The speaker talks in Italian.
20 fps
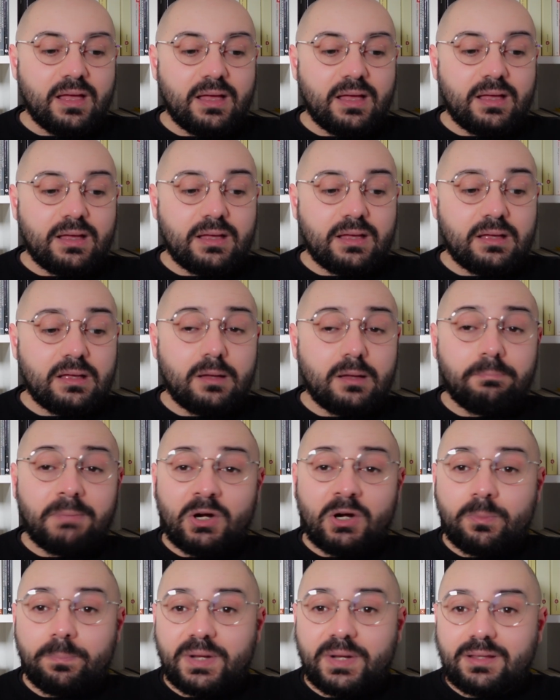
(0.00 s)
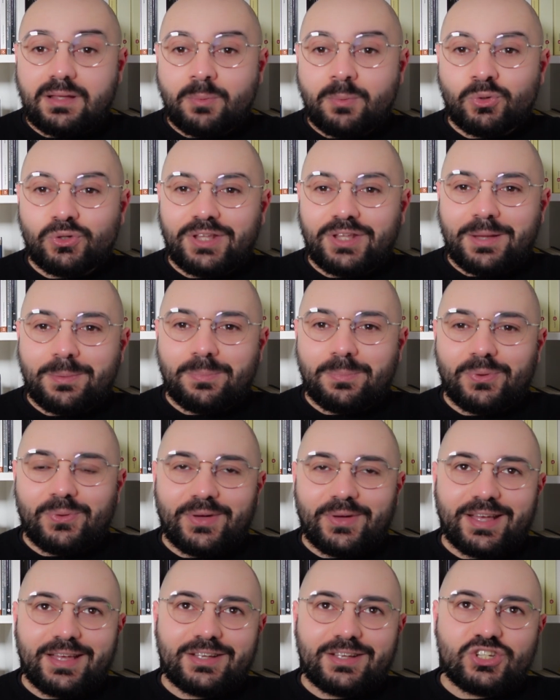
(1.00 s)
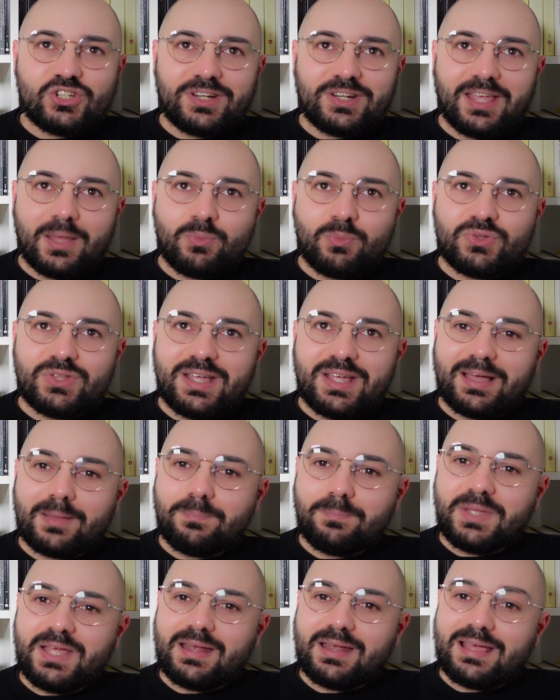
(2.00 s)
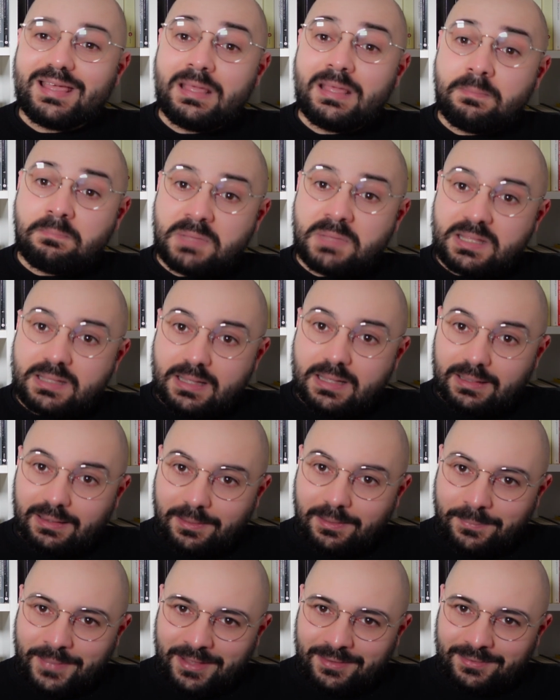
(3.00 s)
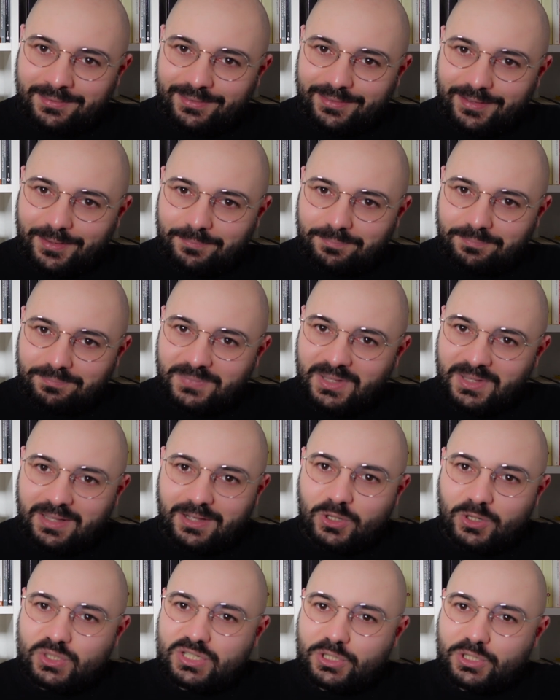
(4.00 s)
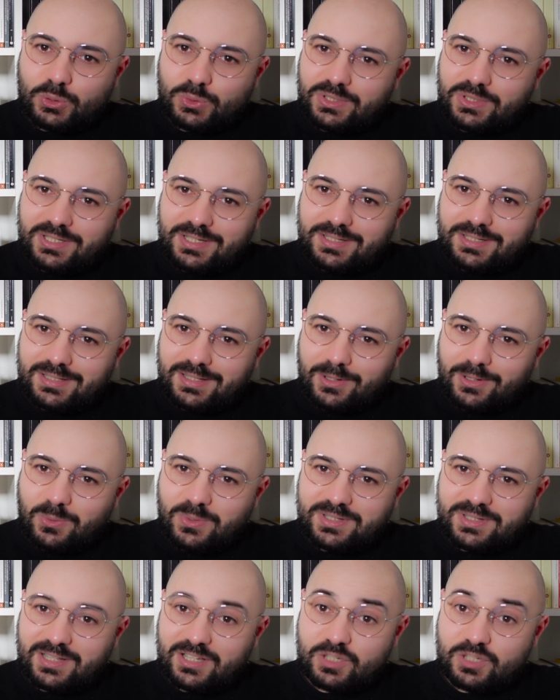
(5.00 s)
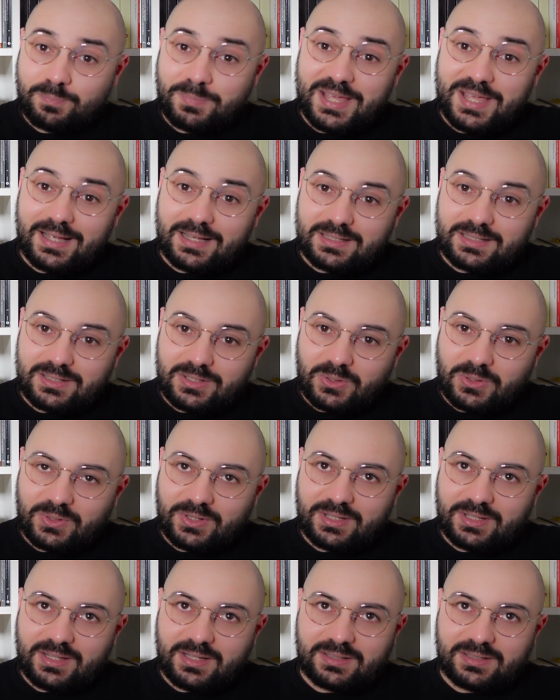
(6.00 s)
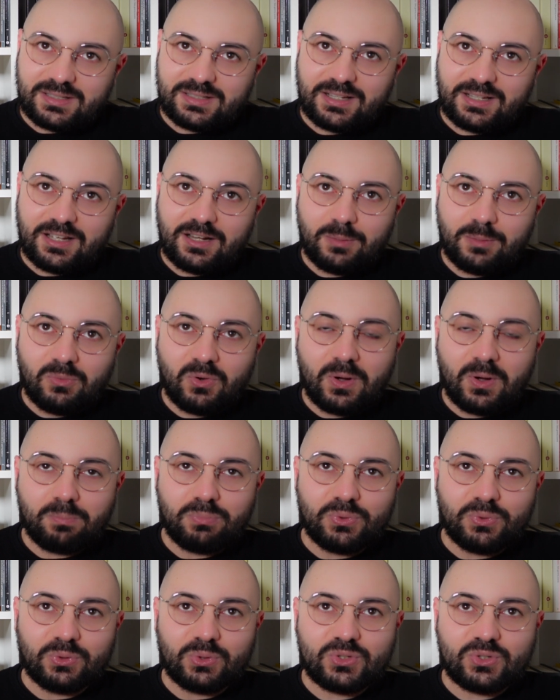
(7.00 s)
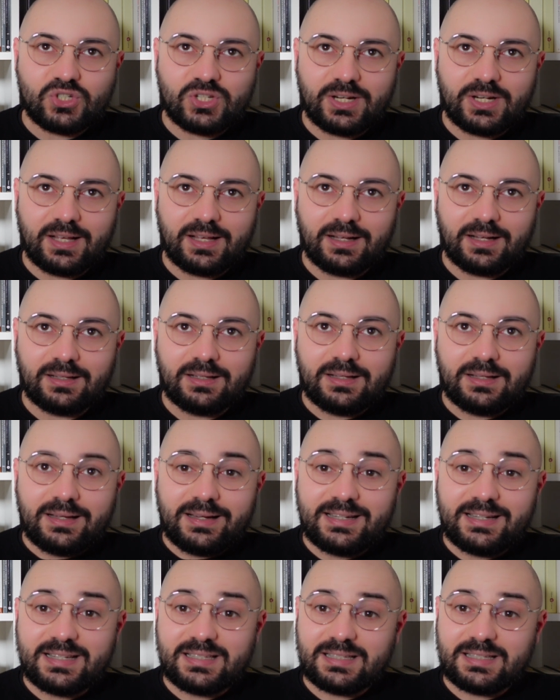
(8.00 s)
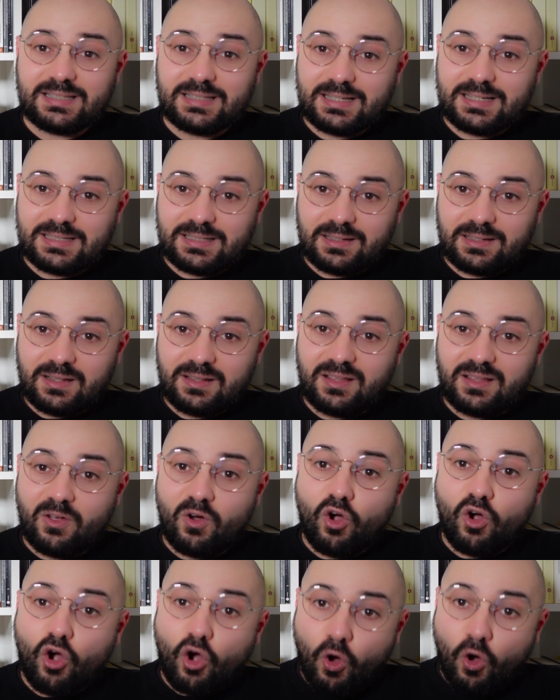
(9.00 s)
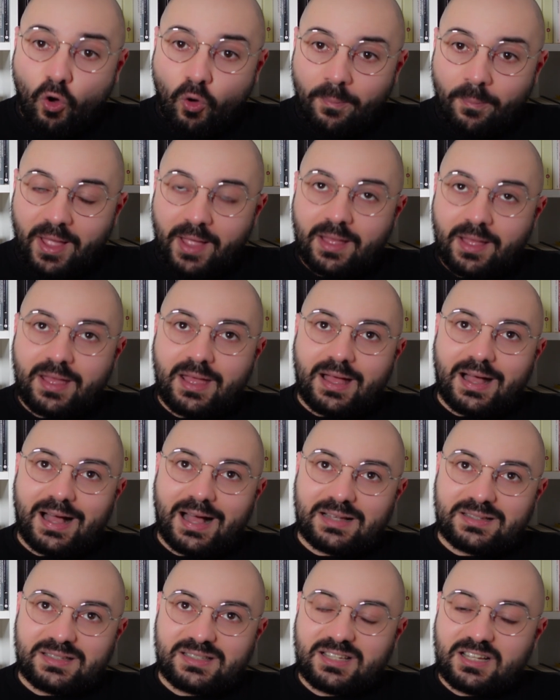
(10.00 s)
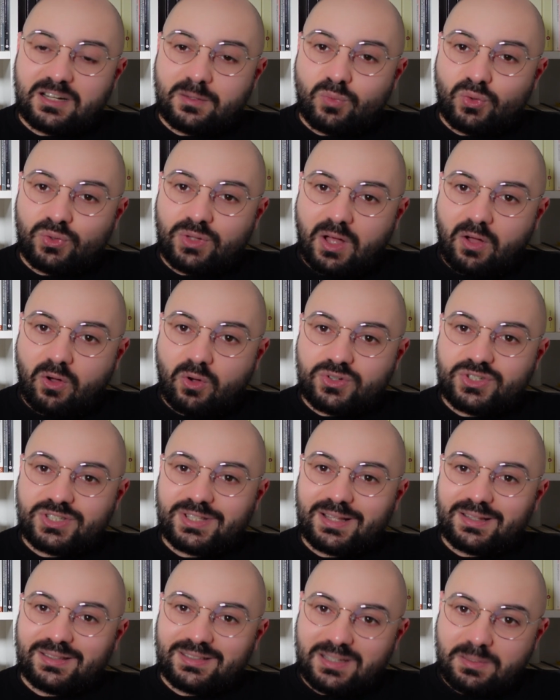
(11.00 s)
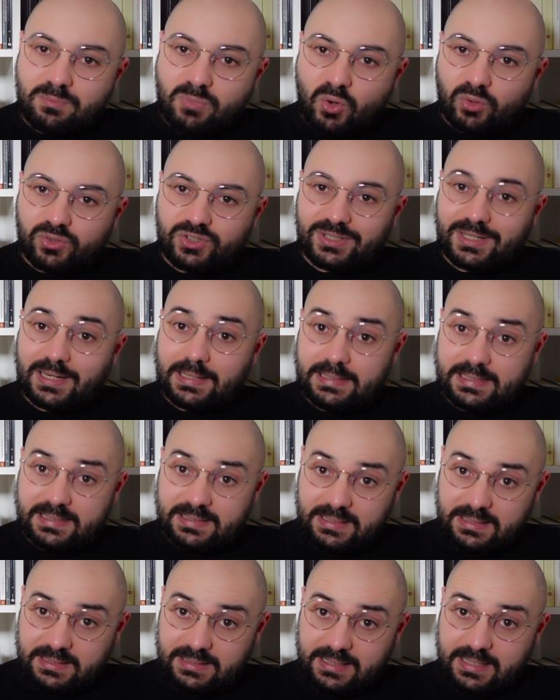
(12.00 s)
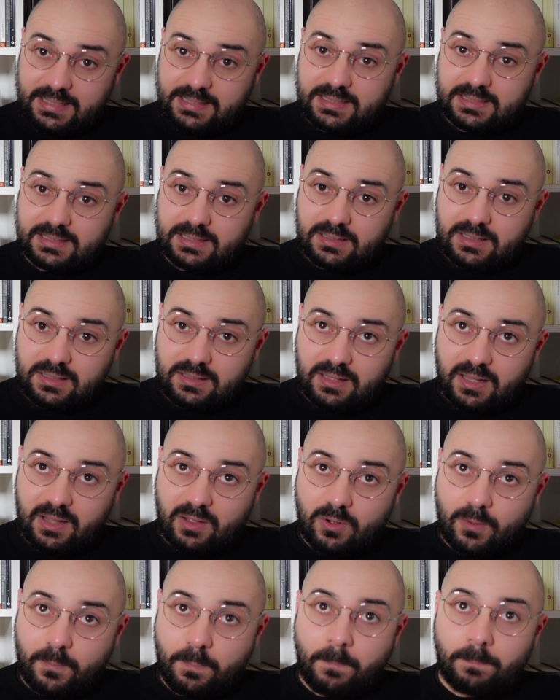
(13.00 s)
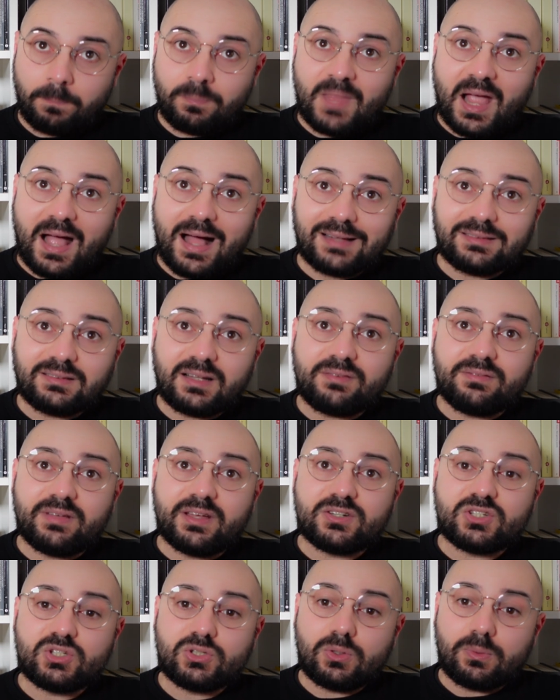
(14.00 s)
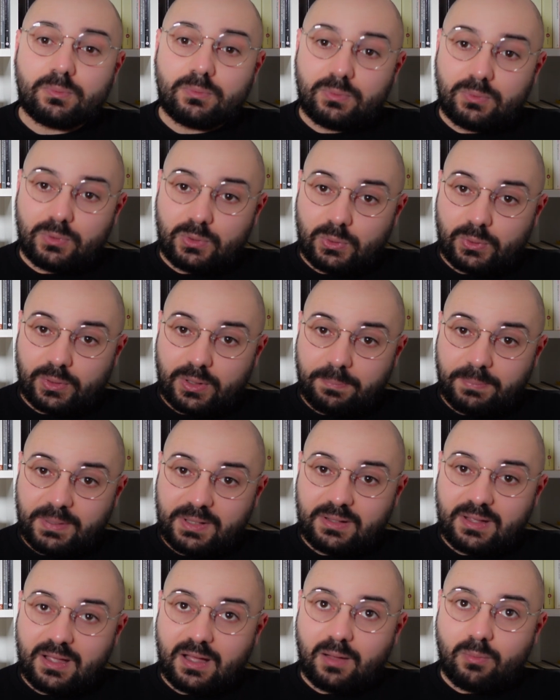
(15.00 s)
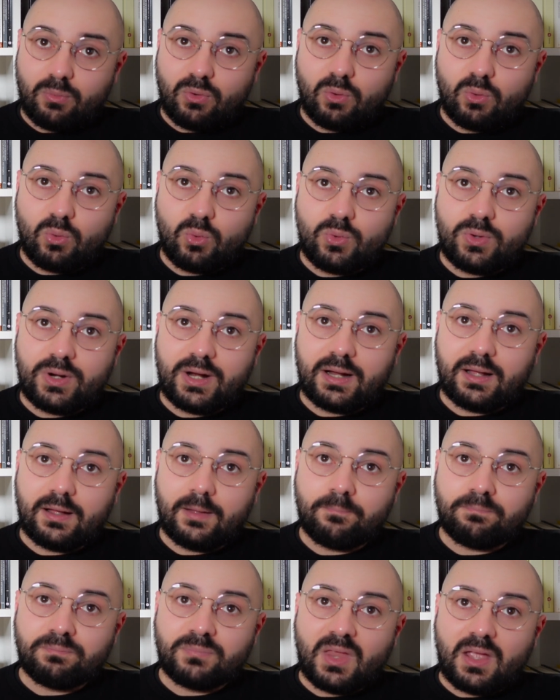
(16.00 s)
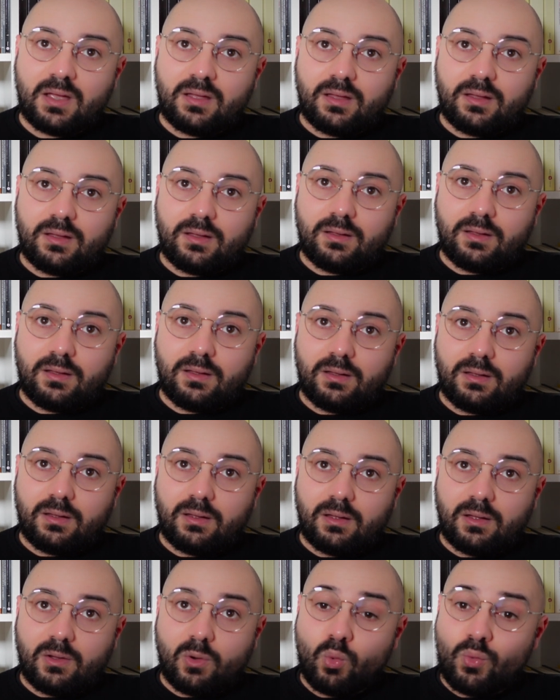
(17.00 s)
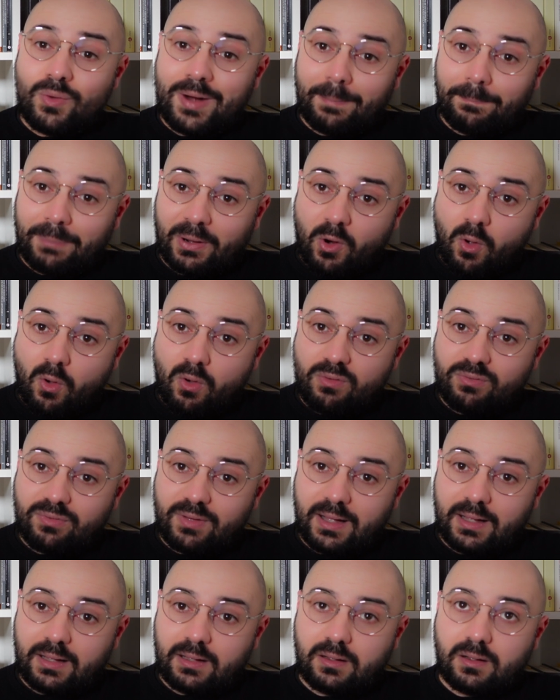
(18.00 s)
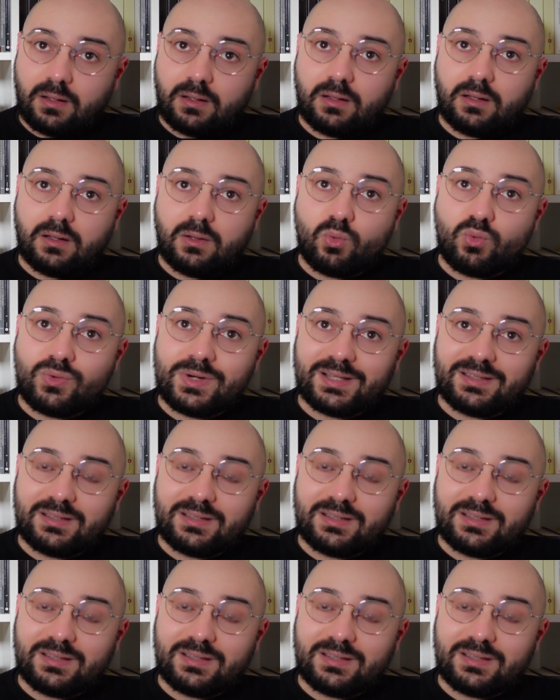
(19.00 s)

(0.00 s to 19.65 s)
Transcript: Eh, ma non perdiamo tempo e cerchiamo di capire immediatamente in che cosa consista questa spiegazione di Anselmo appunto circa l'esistenza di Dio? Come Anselmo d'Aosta dimostra l'esistenza di Dio attraverso, lo ripetiamo, una, eh, una prova, eh, una